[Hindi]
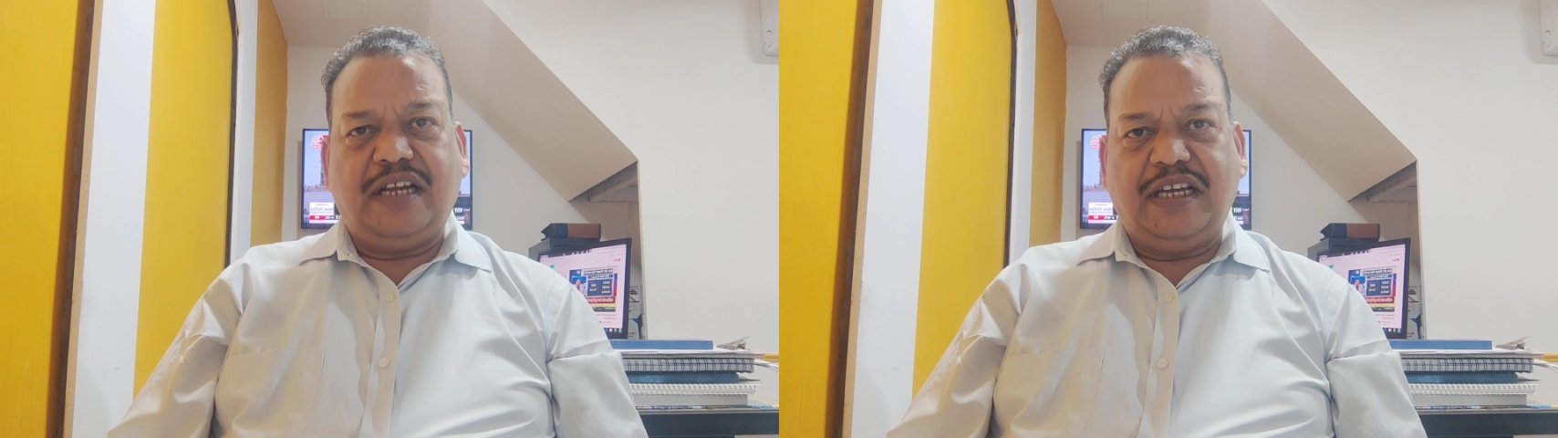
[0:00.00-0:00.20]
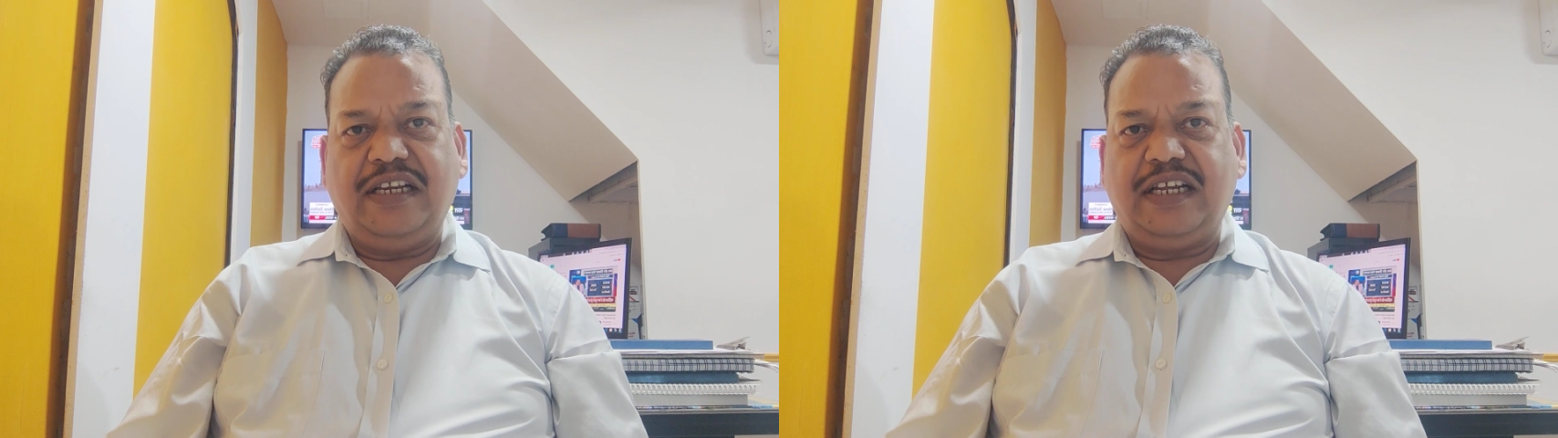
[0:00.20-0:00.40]

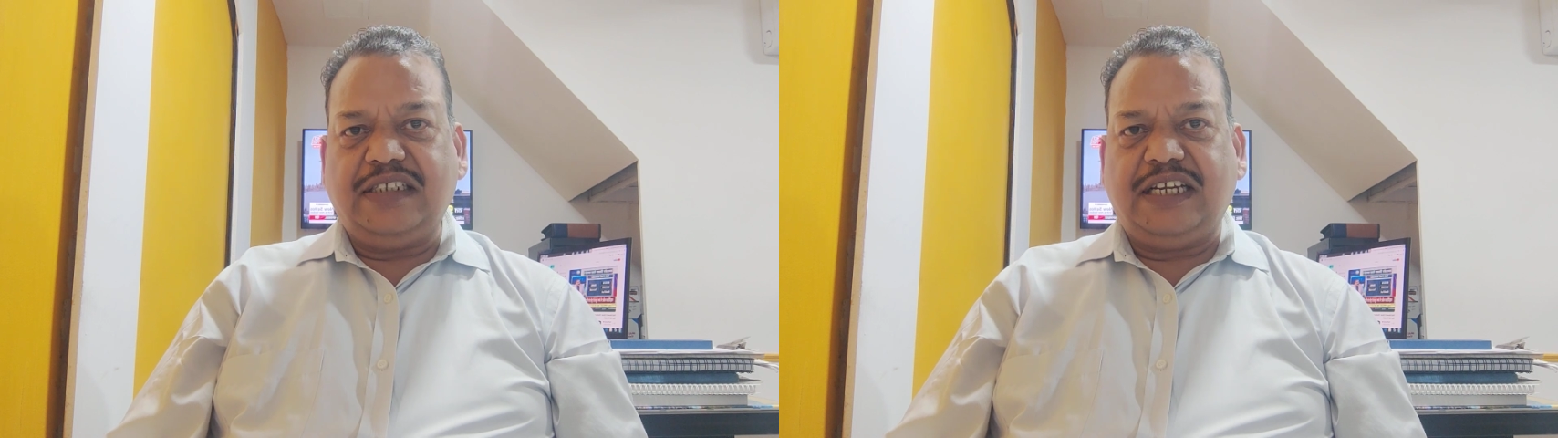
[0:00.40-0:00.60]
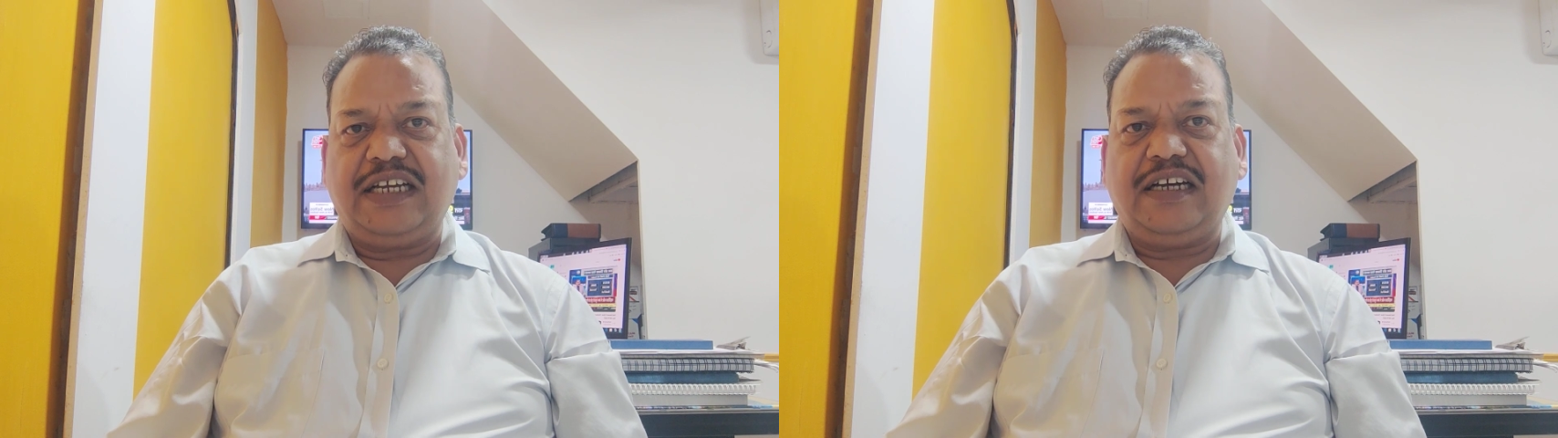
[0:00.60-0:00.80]
नहीं
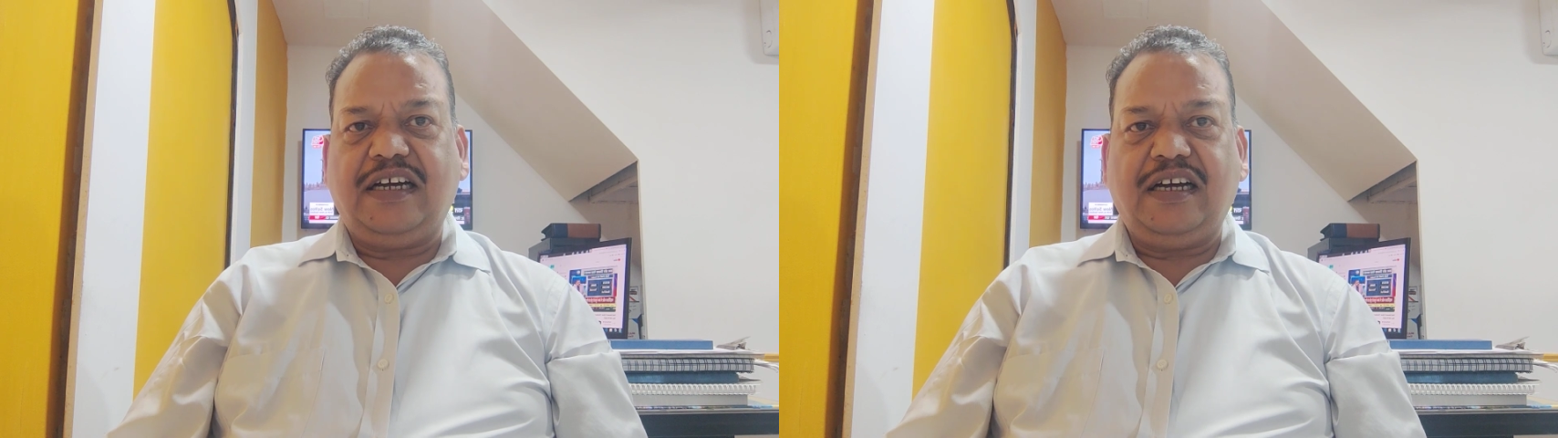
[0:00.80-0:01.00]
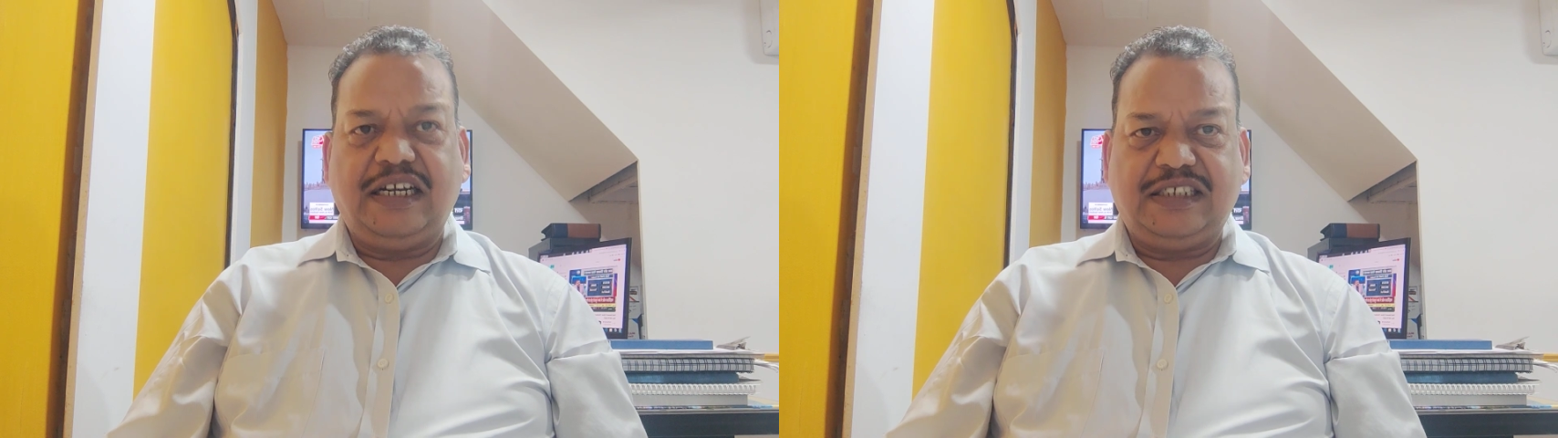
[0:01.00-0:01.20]
रह
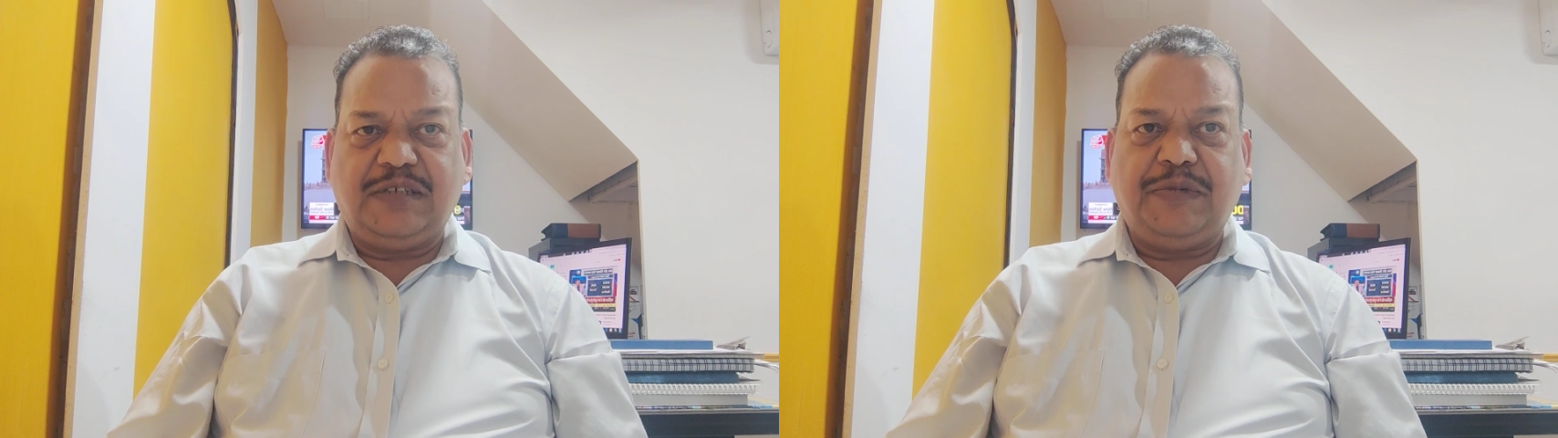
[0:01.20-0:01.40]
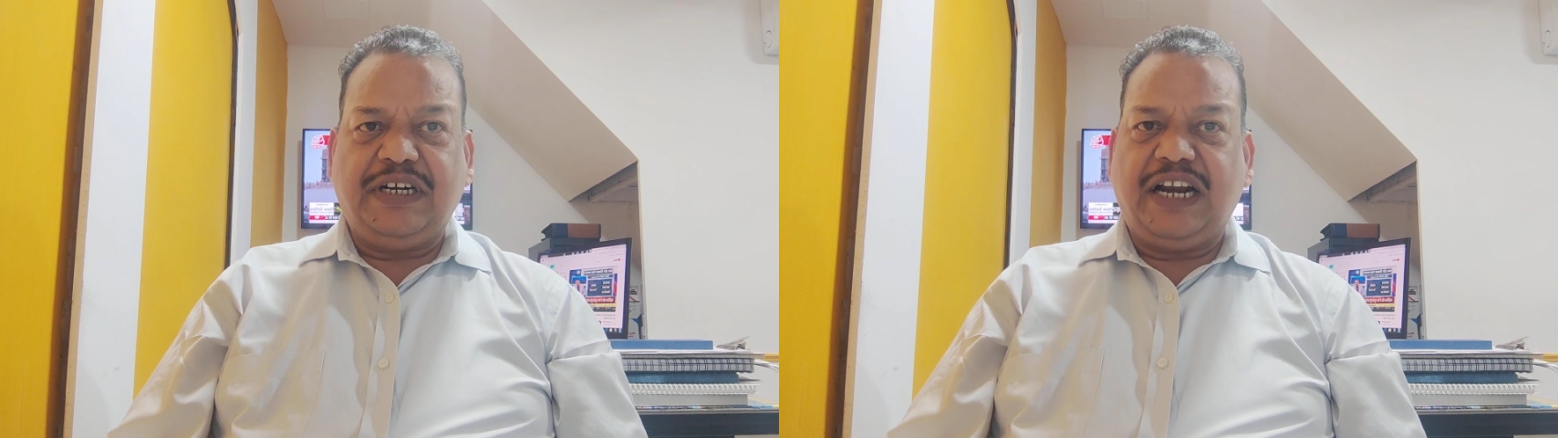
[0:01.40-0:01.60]
जाएगा
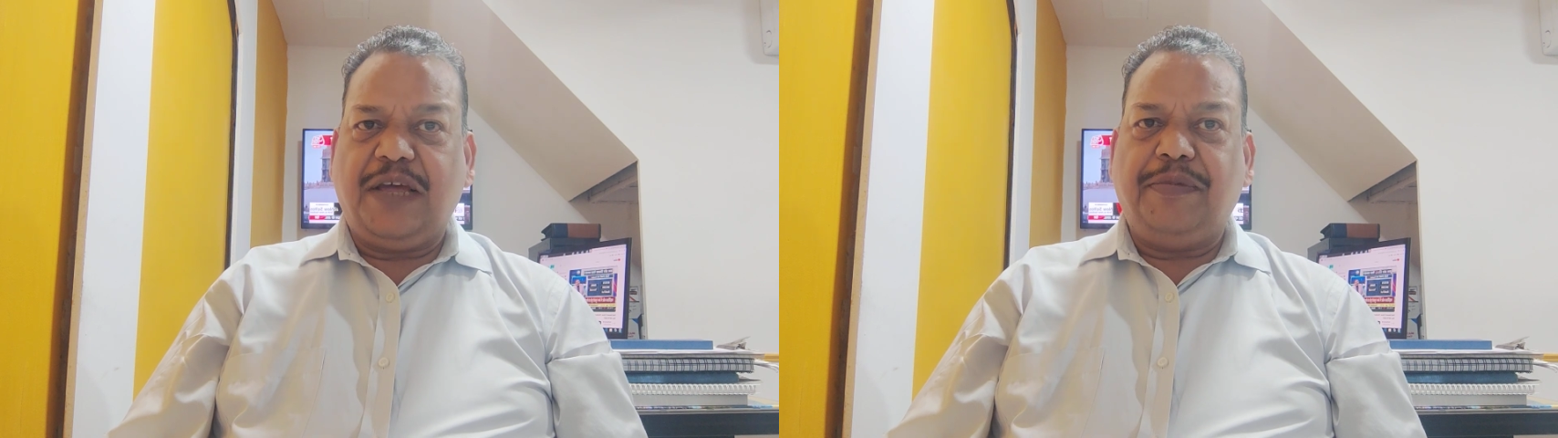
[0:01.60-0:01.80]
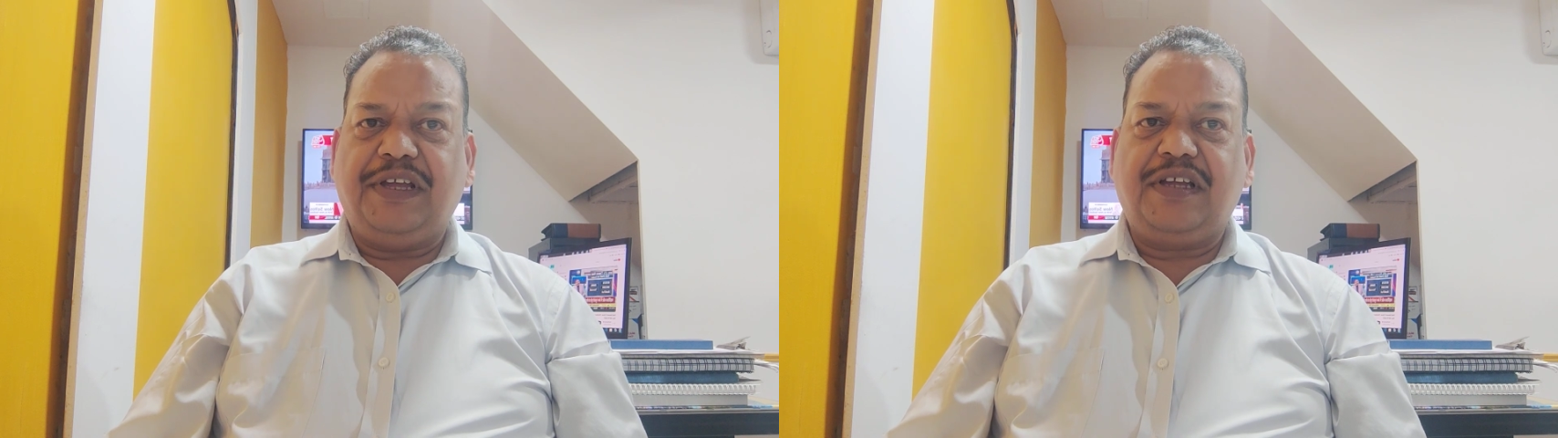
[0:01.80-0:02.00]
ऐसे में
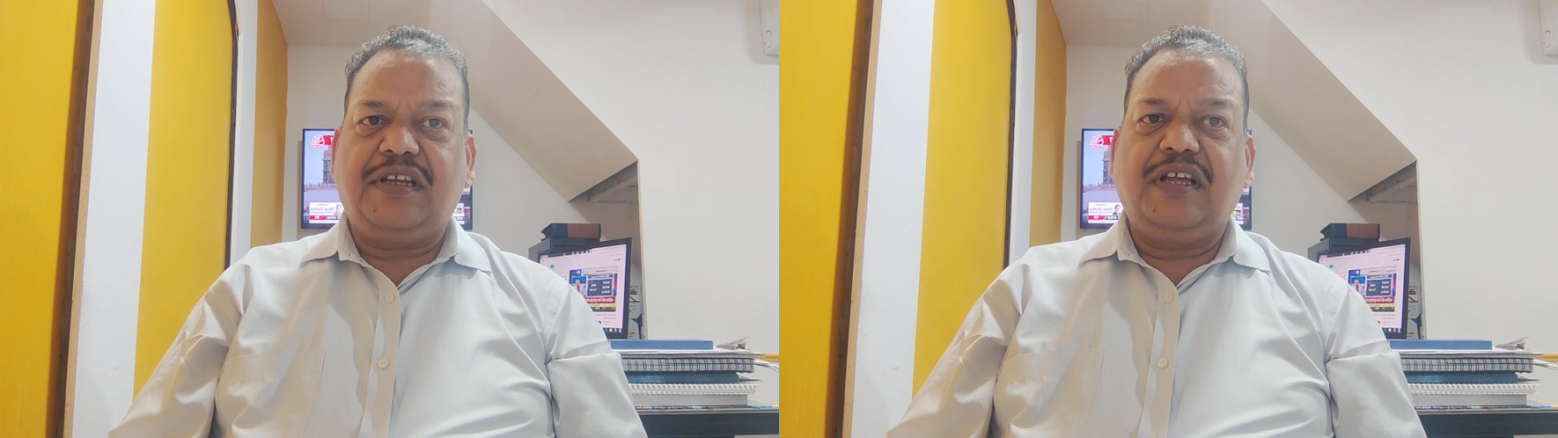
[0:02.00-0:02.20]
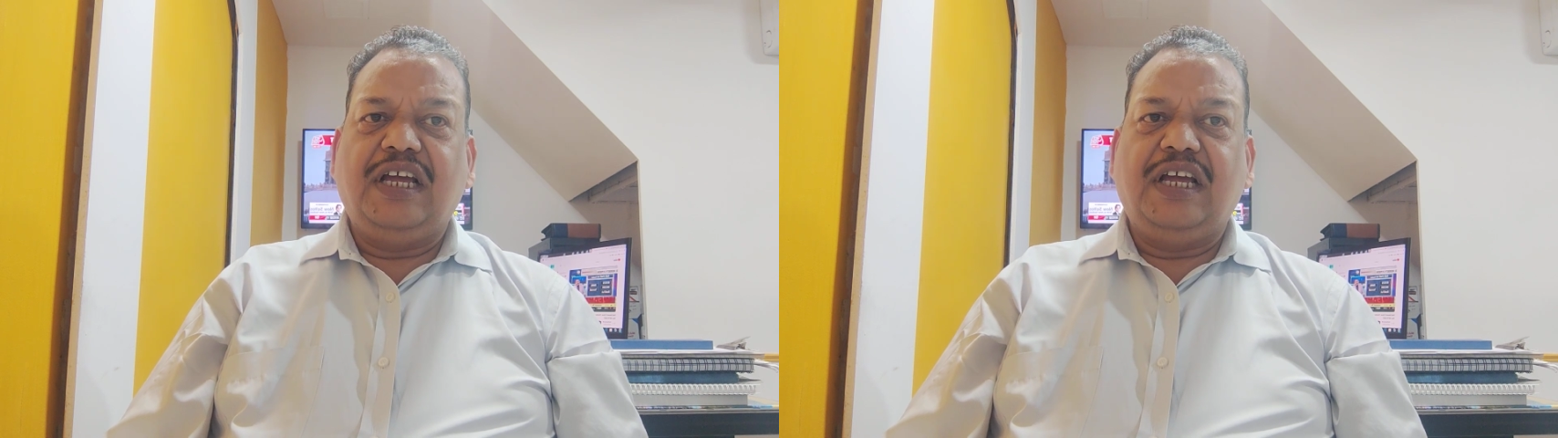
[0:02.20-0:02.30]
ड्राइविंग